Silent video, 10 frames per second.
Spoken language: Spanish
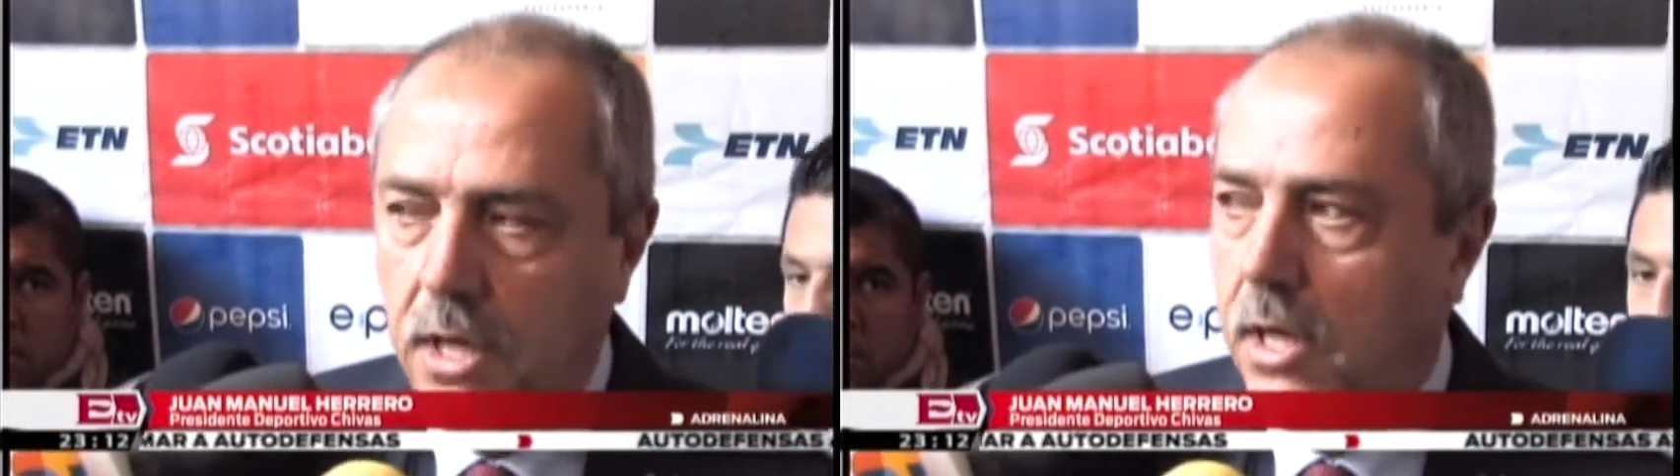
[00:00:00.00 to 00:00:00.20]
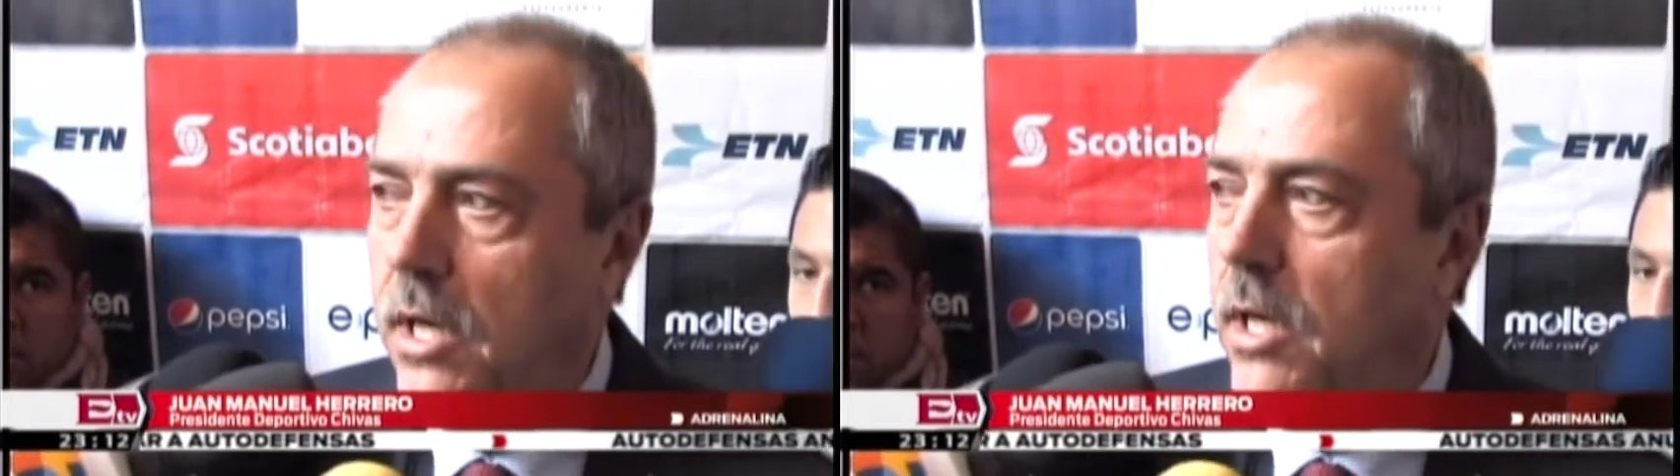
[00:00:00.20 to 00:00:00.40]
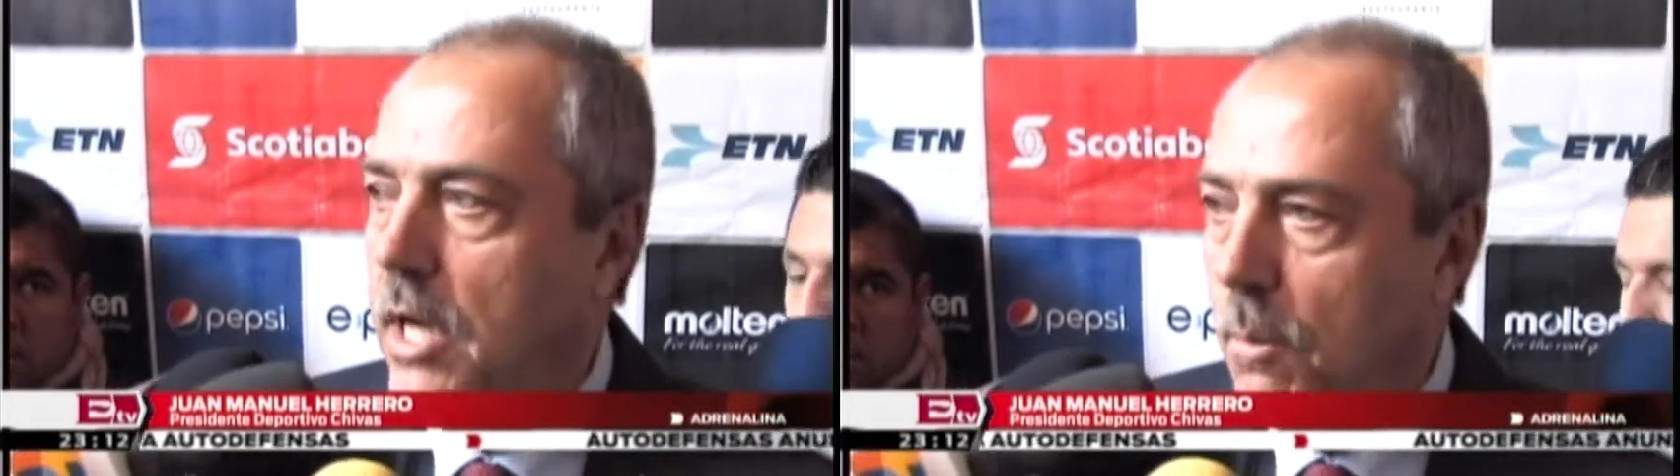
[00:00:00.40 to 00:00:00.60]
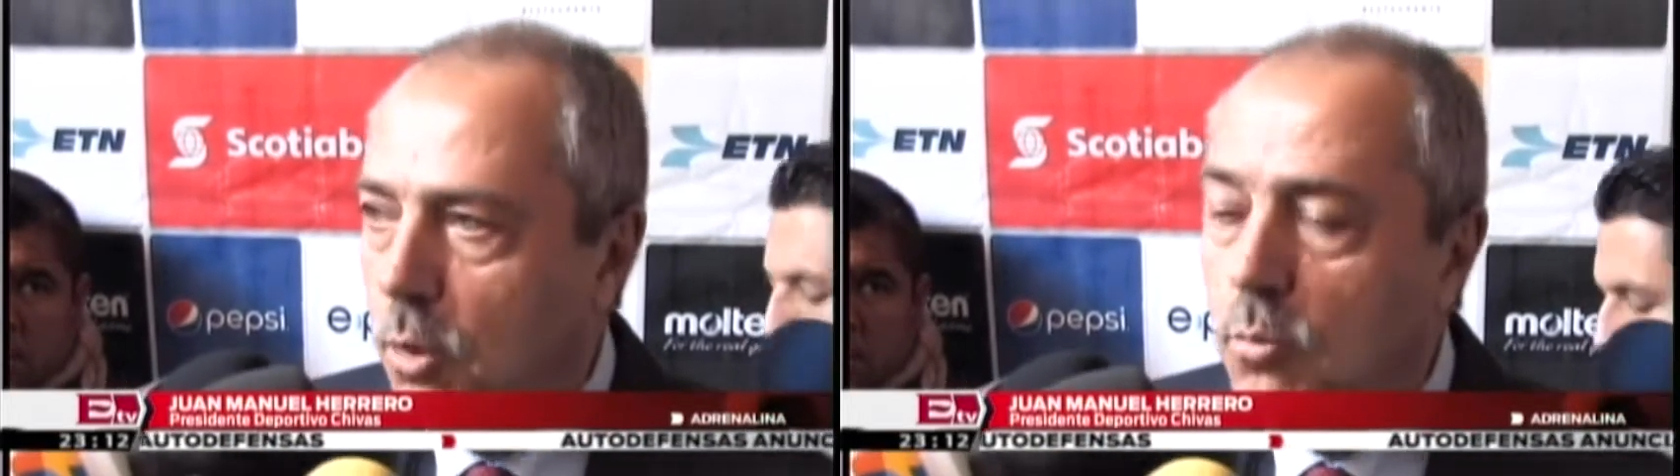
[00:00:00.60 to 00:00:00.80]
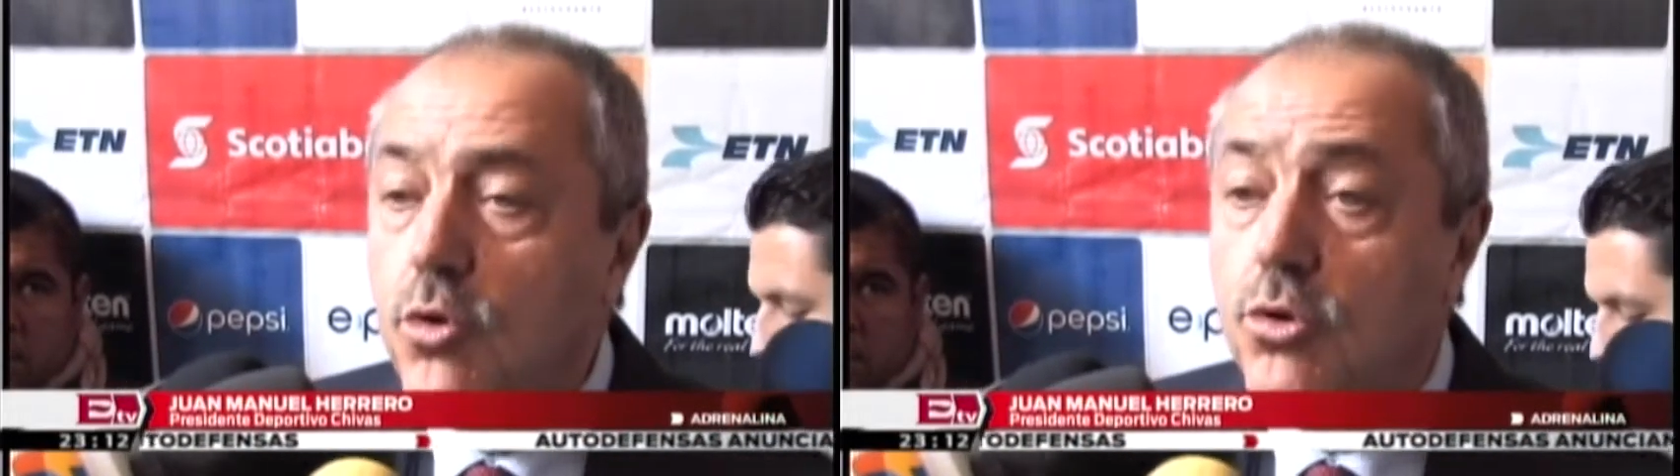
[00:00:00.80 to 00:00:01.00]
Y
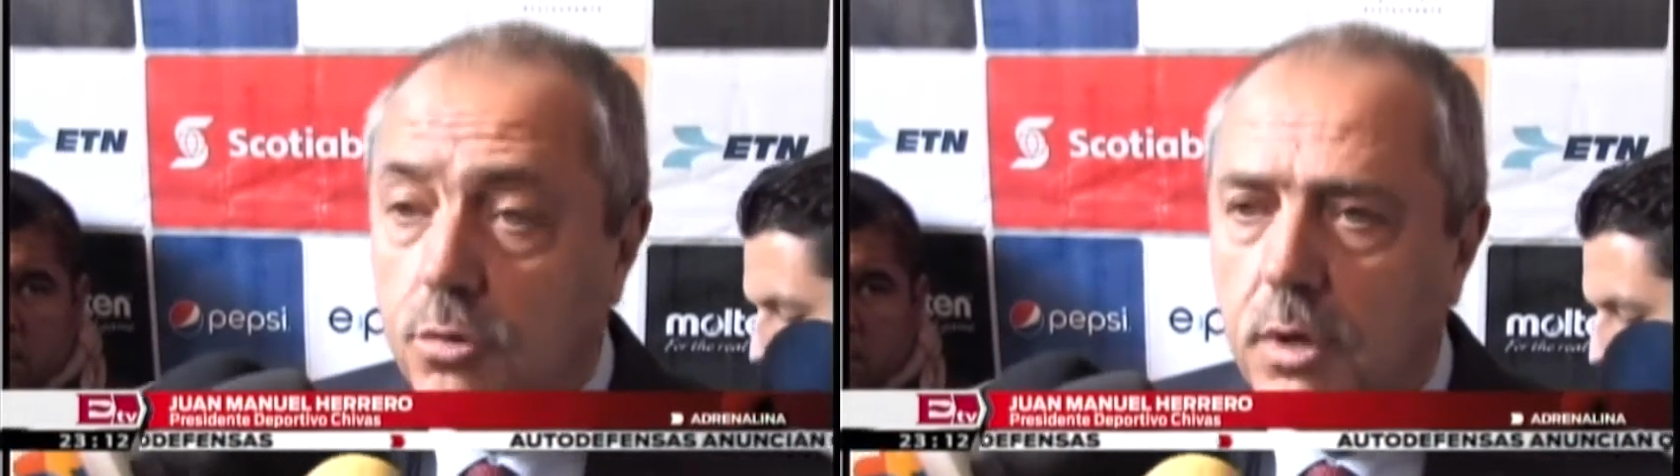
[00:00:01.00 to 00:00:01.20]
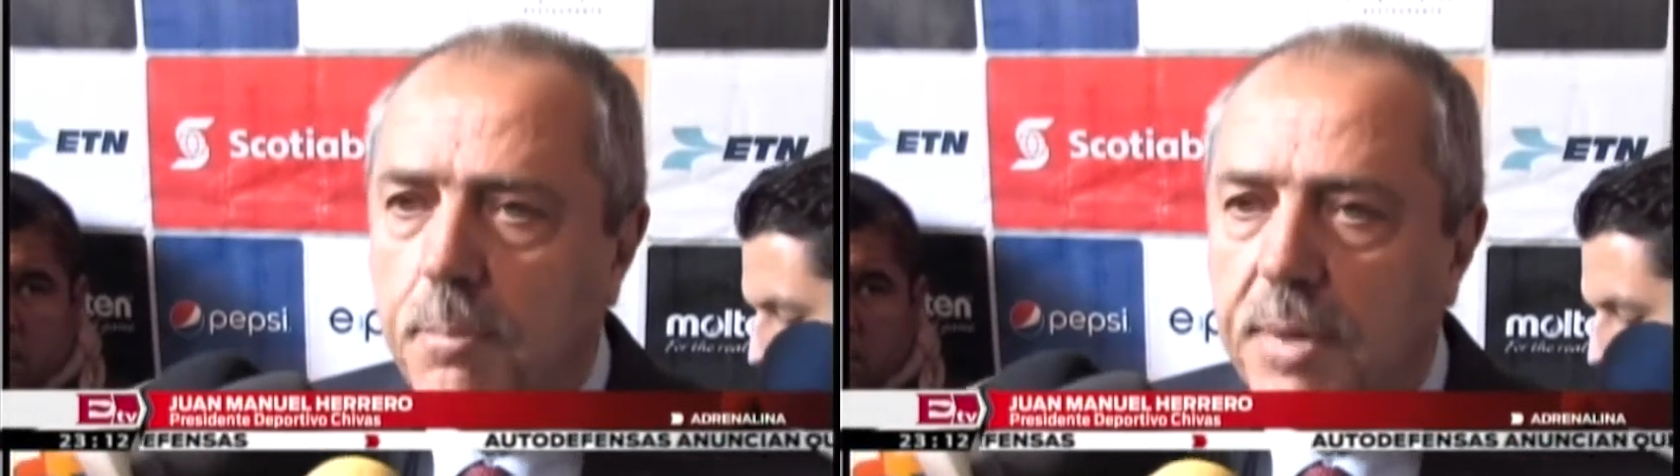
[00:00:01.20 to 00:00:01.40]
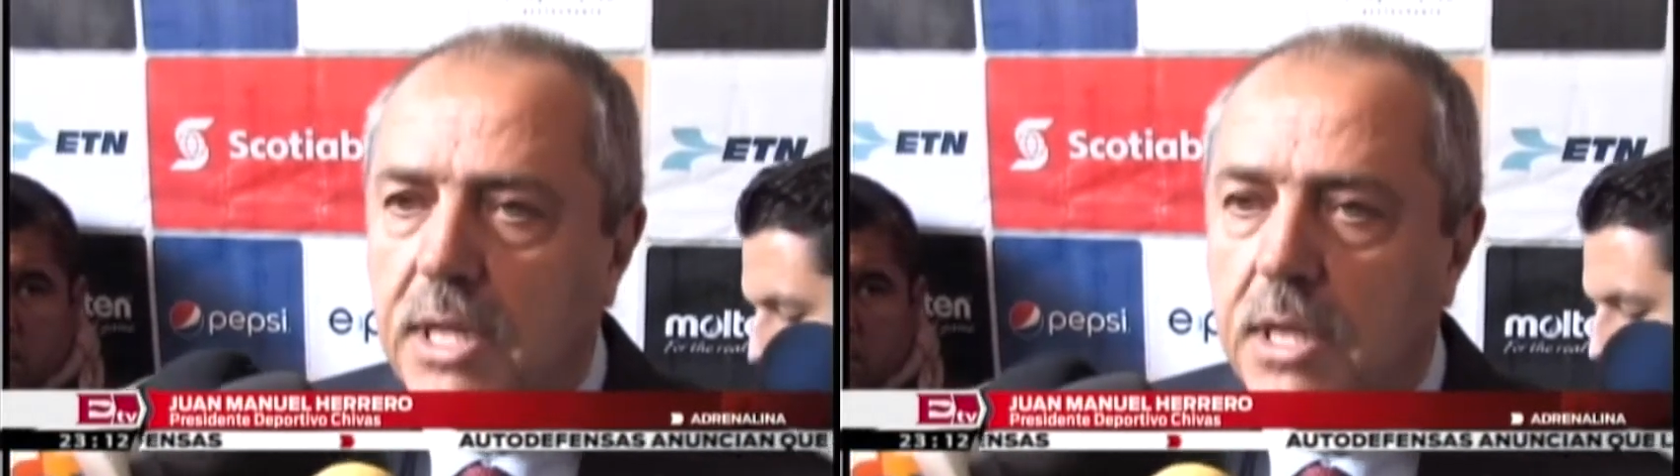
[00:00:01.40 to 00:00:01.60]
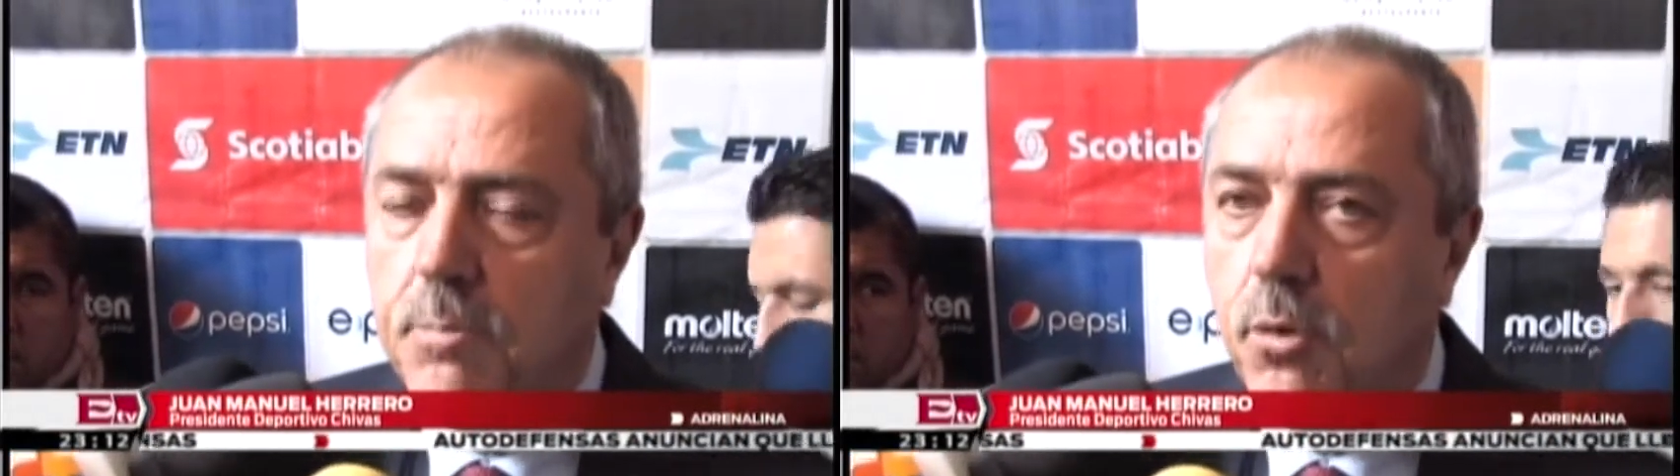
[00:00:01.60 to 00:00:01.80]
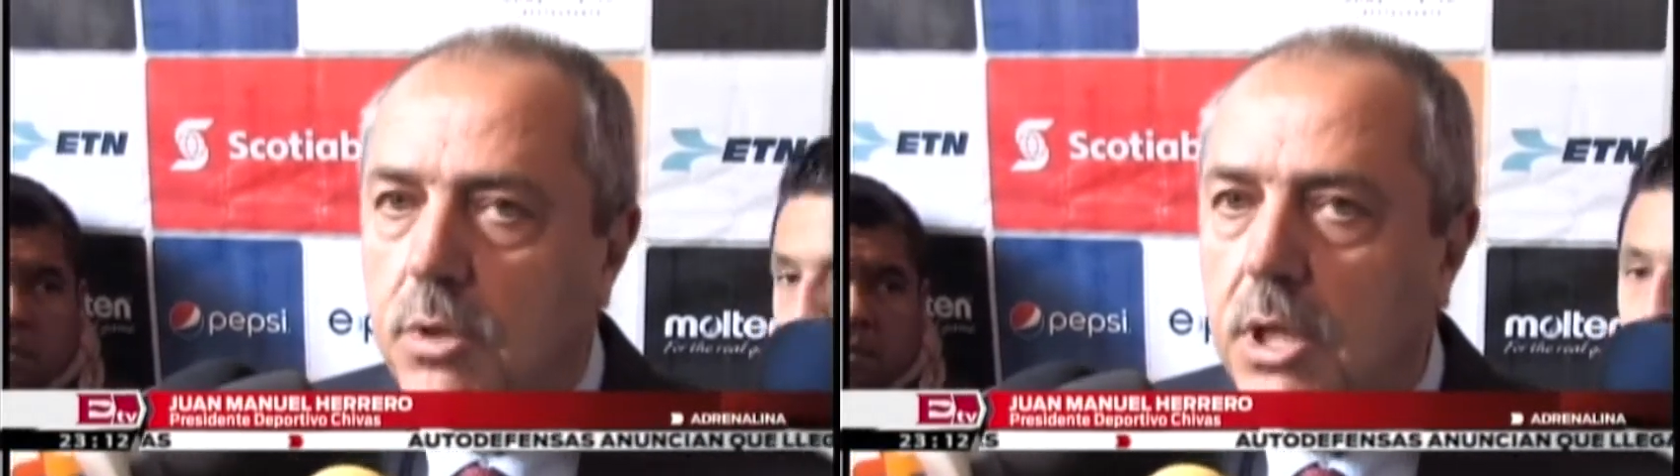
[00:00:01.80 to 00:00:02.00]
hablo mucho con la parte
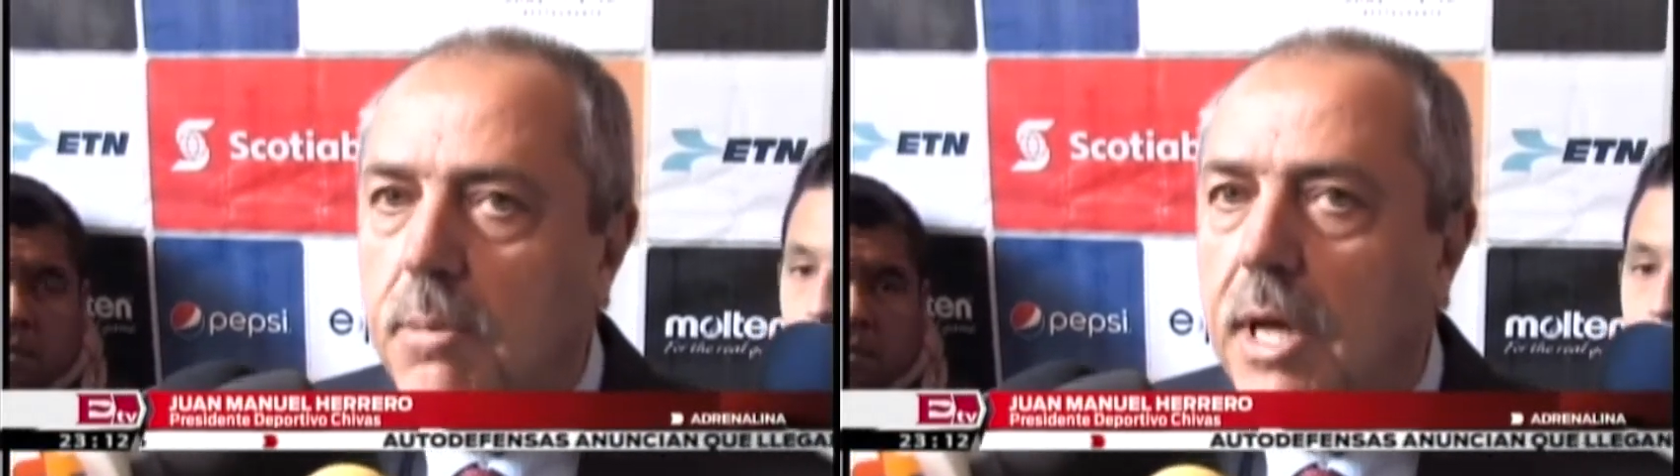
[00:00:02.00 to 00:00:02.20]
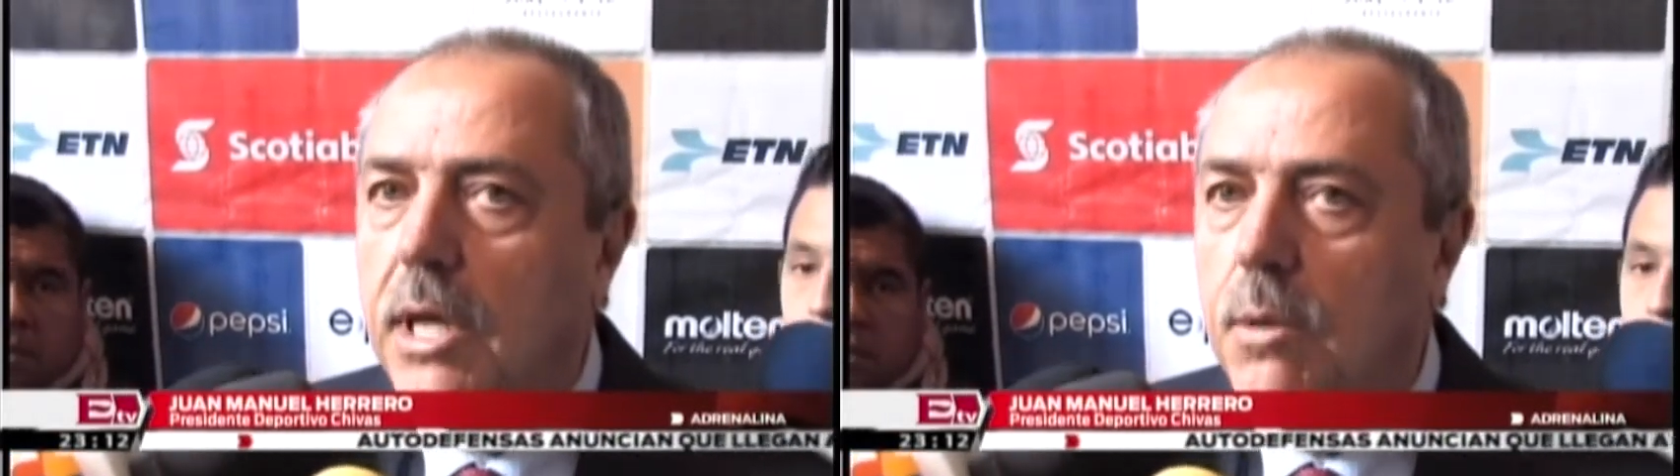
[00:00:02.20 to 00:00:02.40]
deportiva